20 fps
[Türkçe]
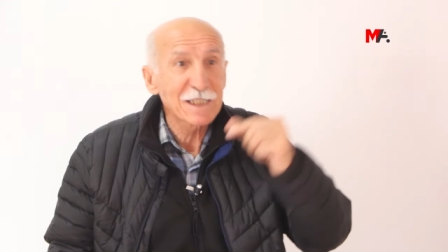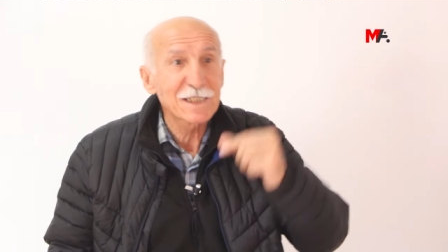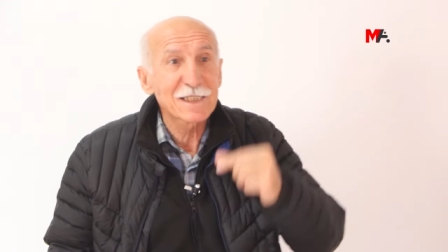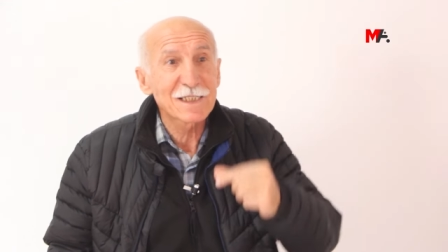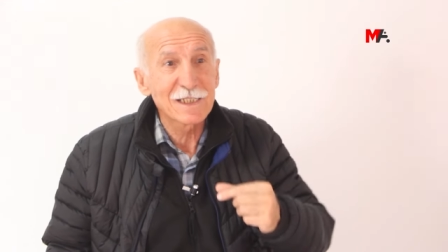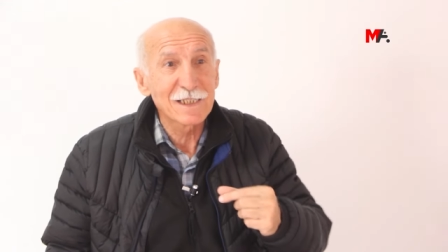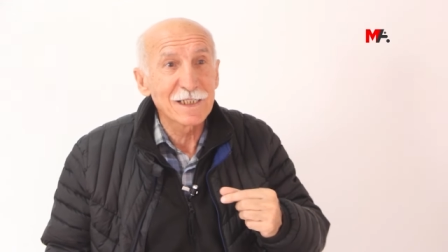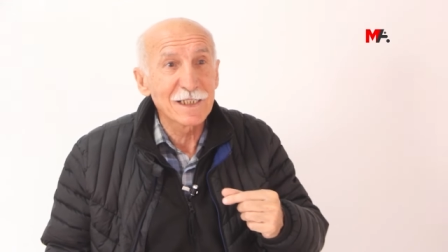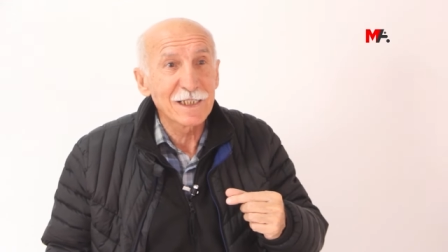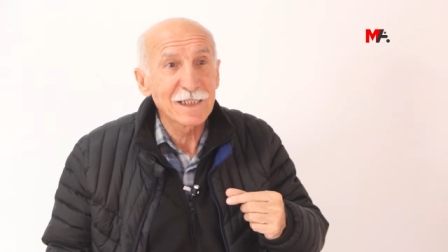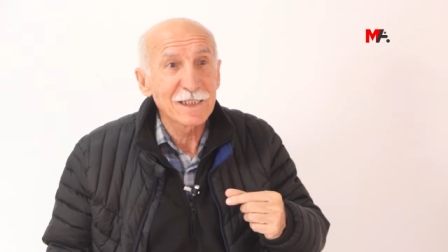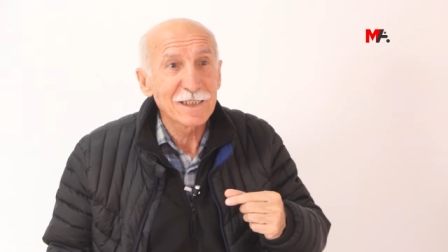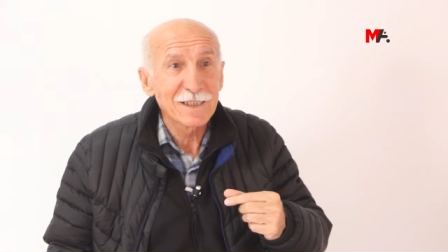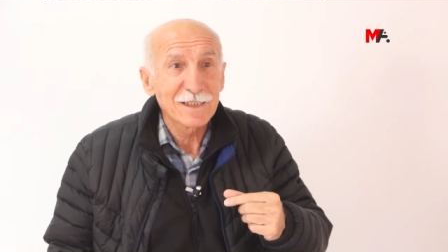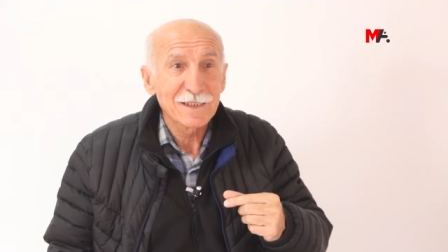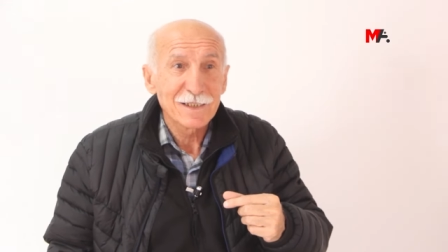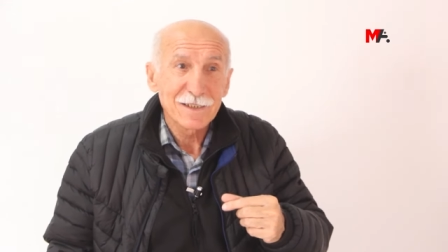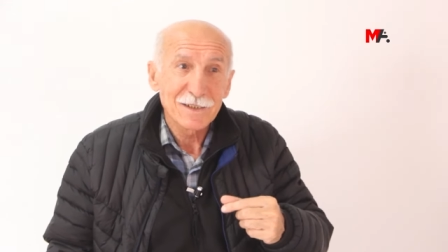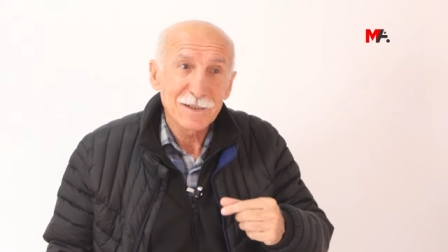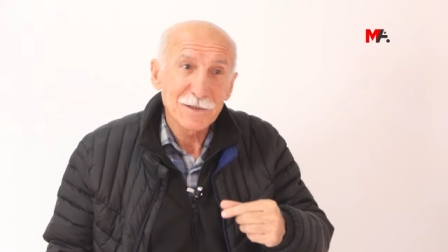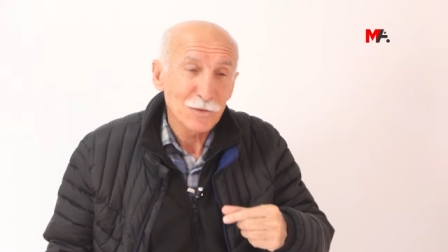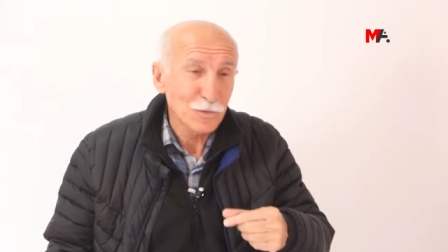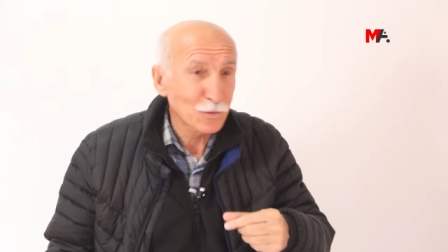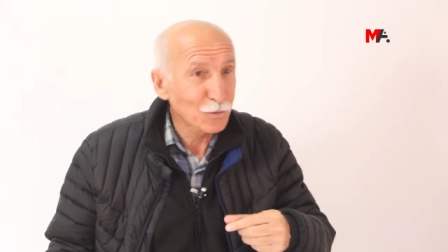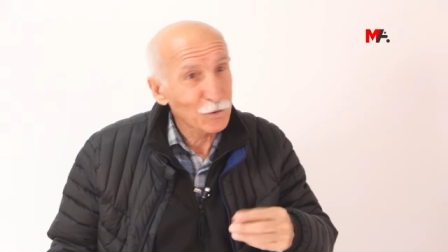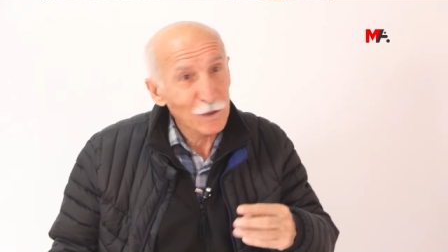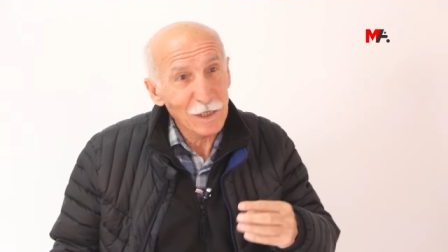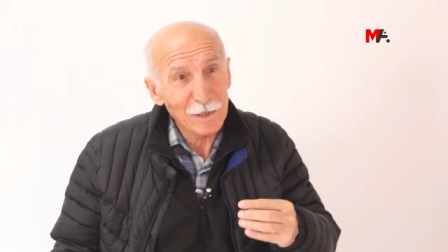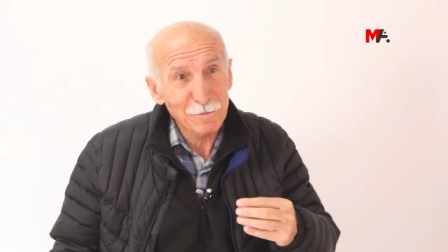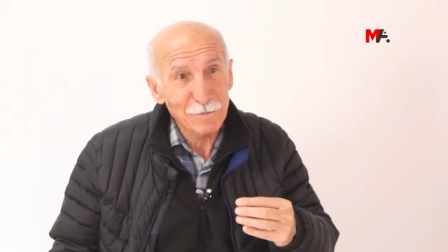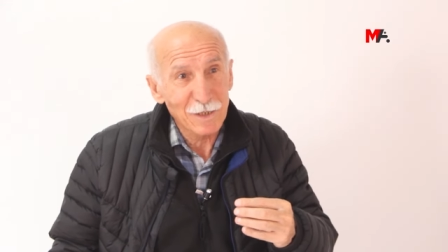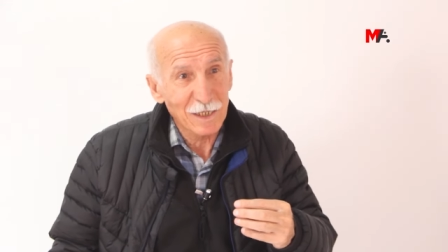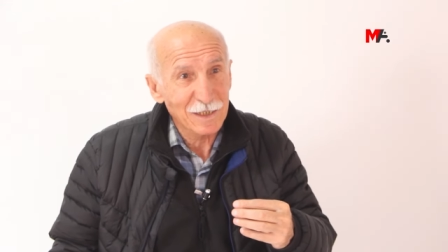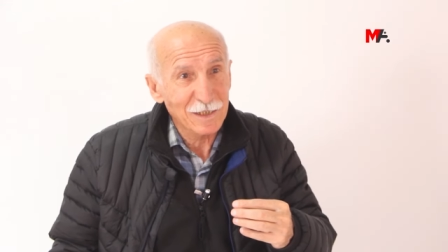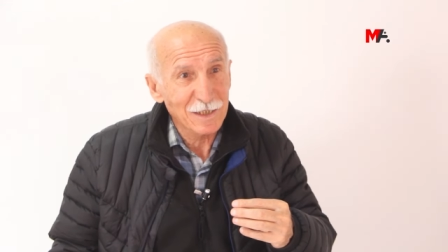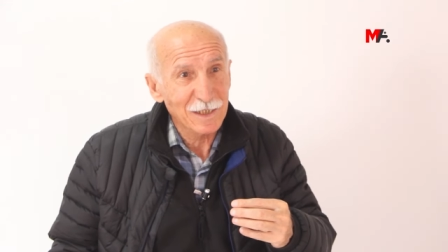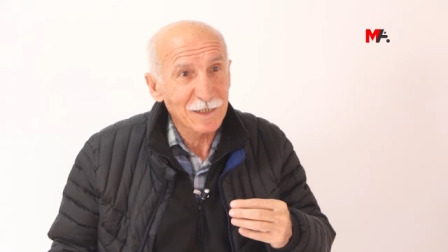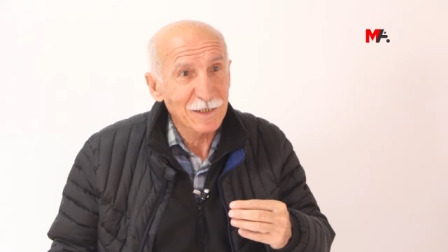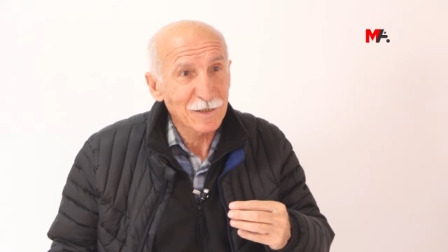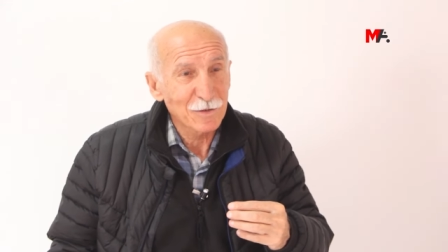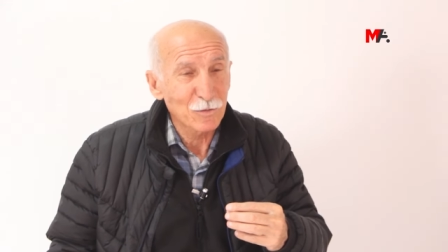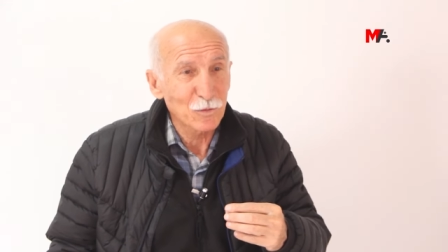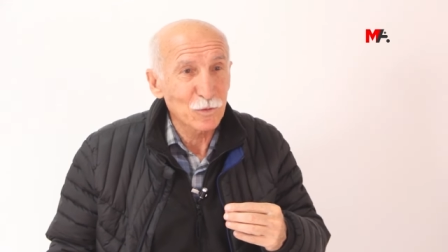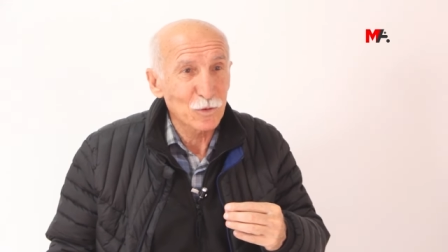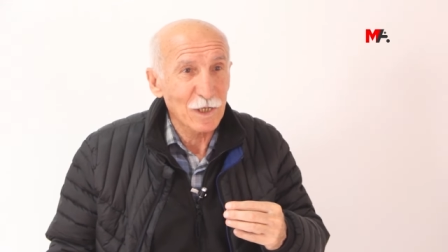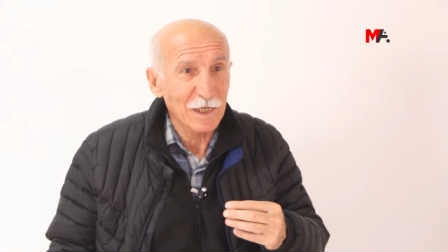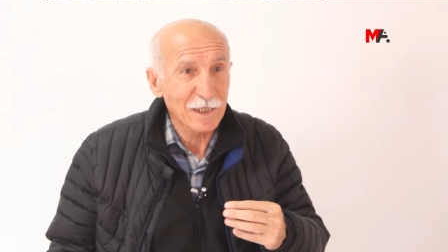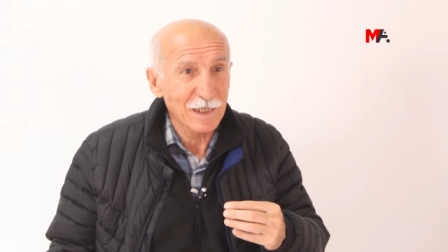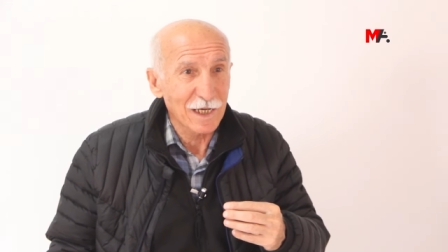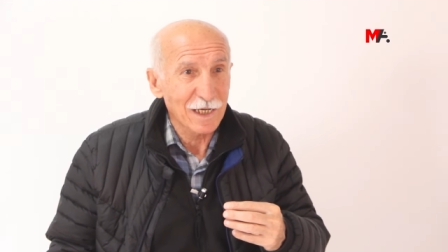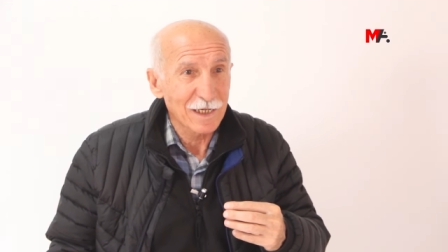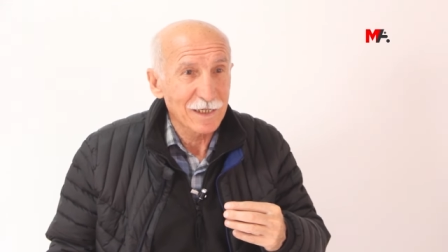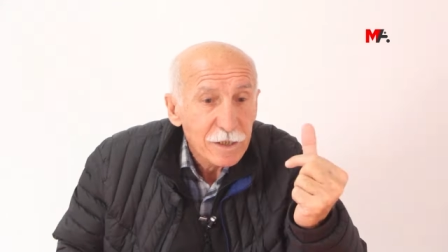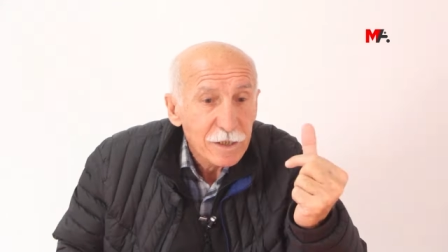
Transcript: nesli tükenmek üzere.